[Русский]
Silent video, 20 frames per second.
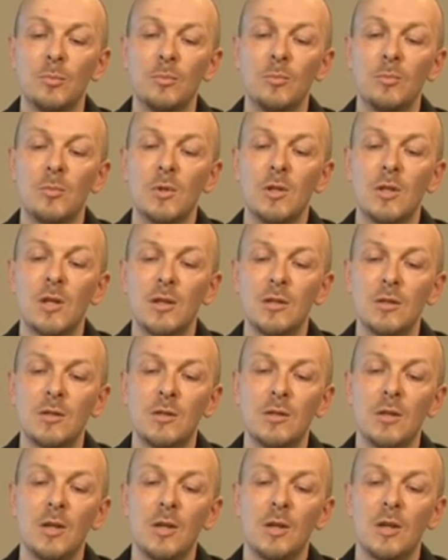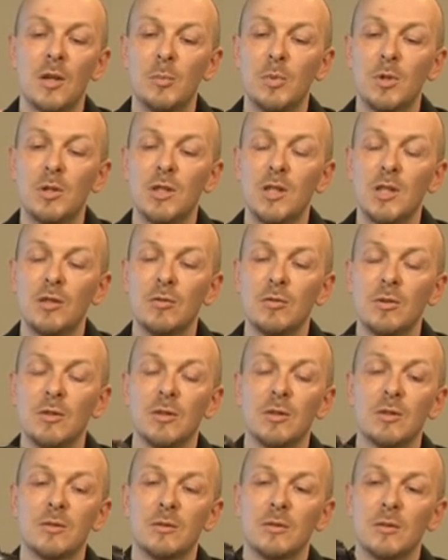менять.
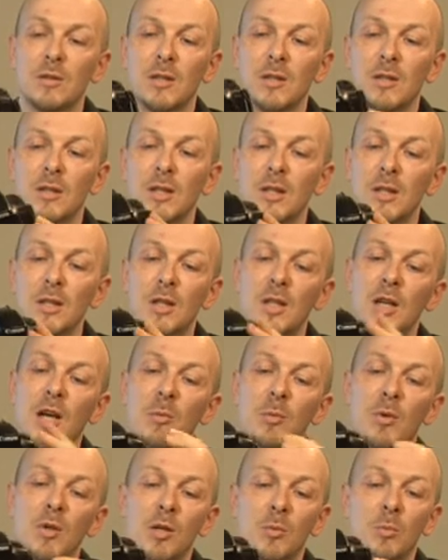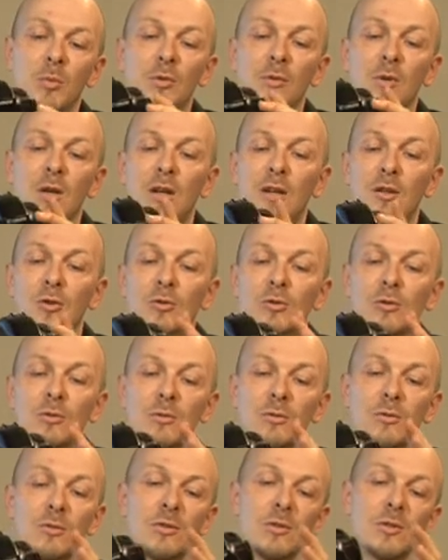Объективы на таких камерах бывают
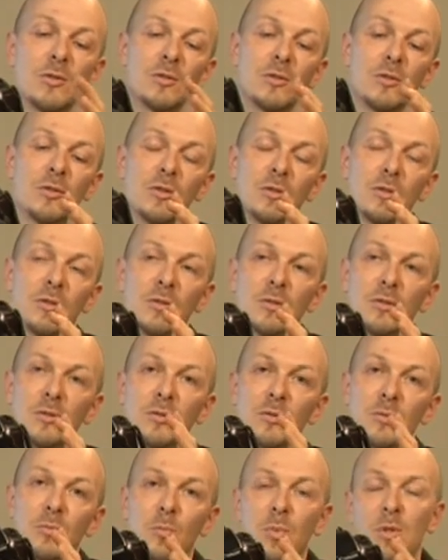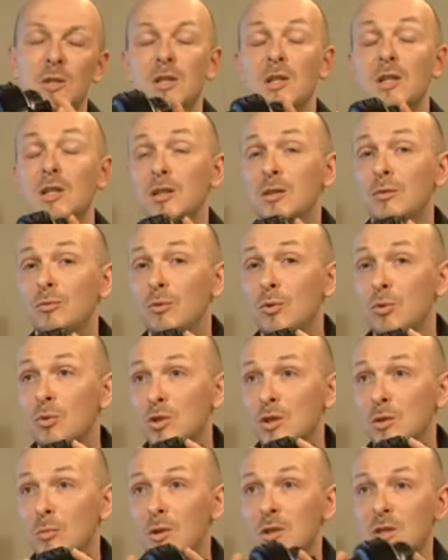с э, постоянным
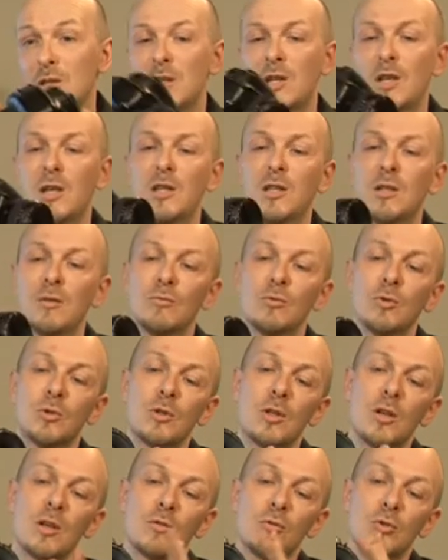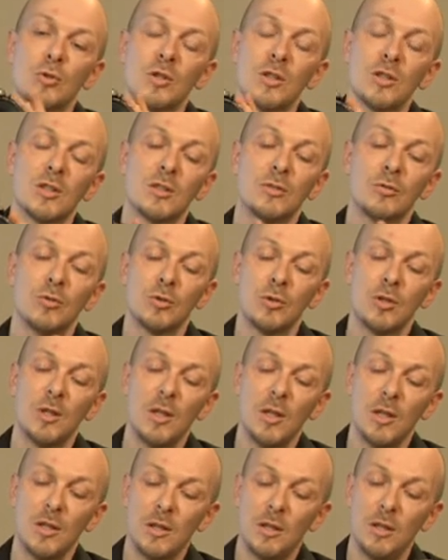фокусным расстоянием, вот как вот этот вот,
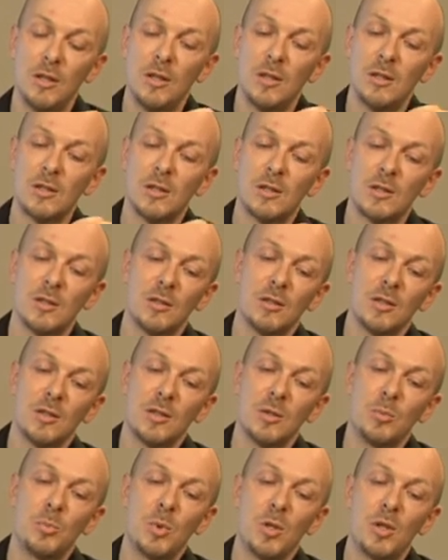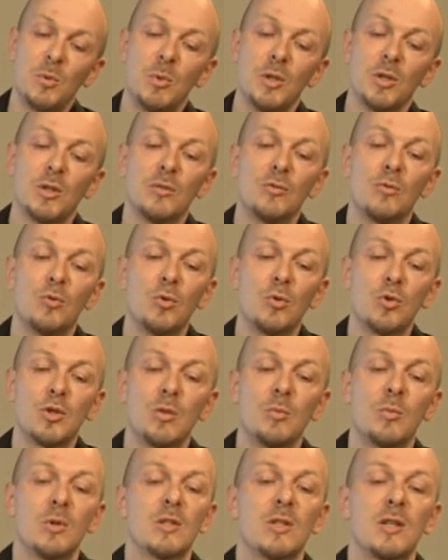или с э, переменным
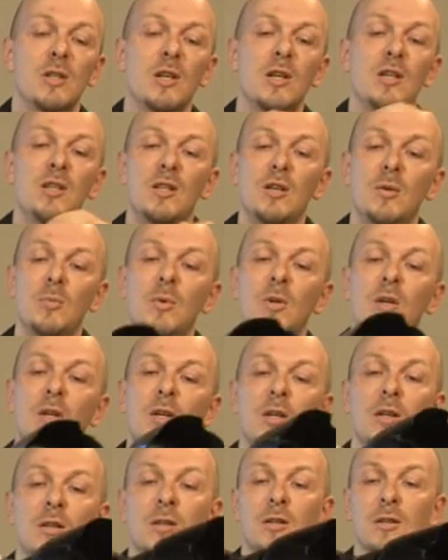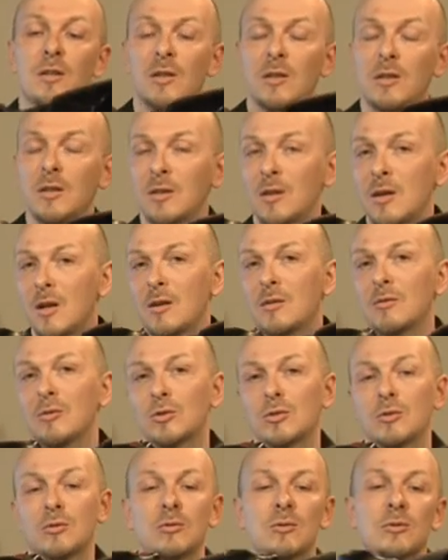фокусным расстоянием, э, как
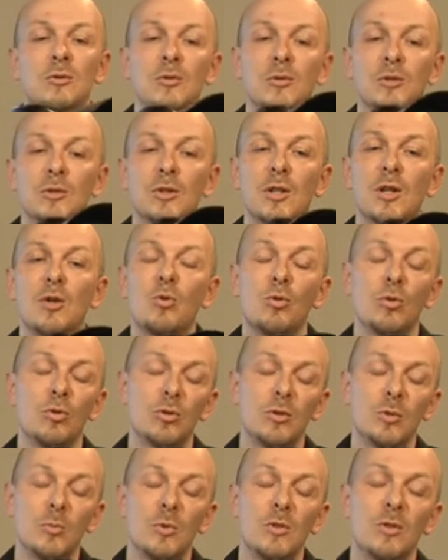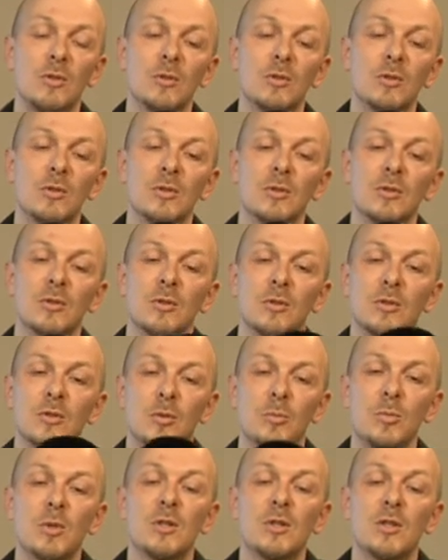вот такой вот
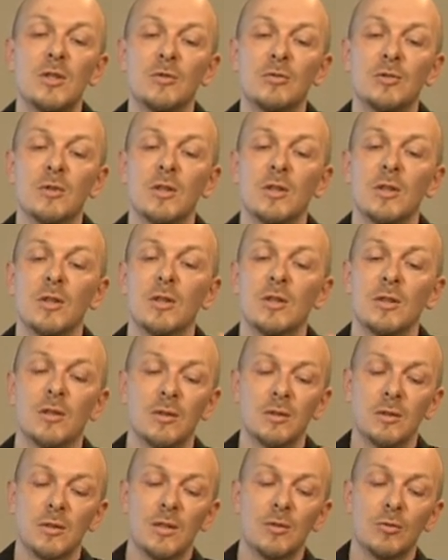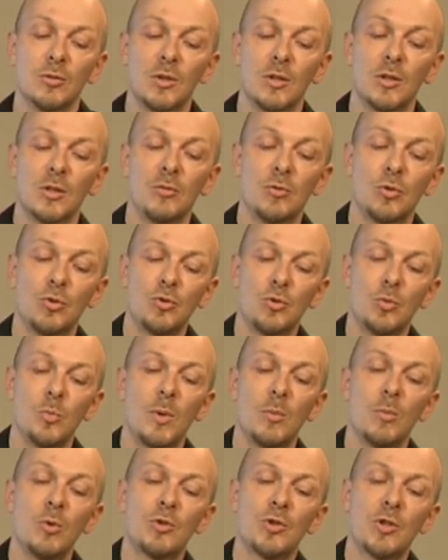объектив на, на вот этой вот чуть
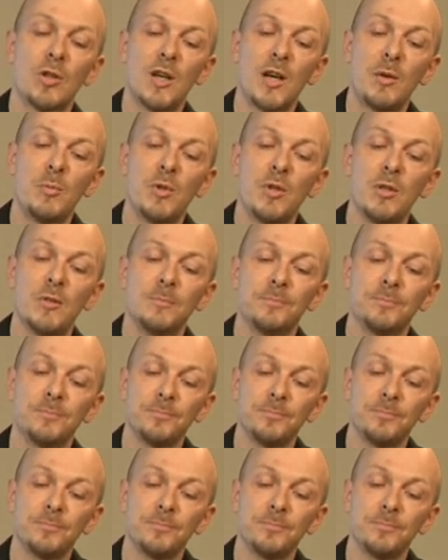побольше камере.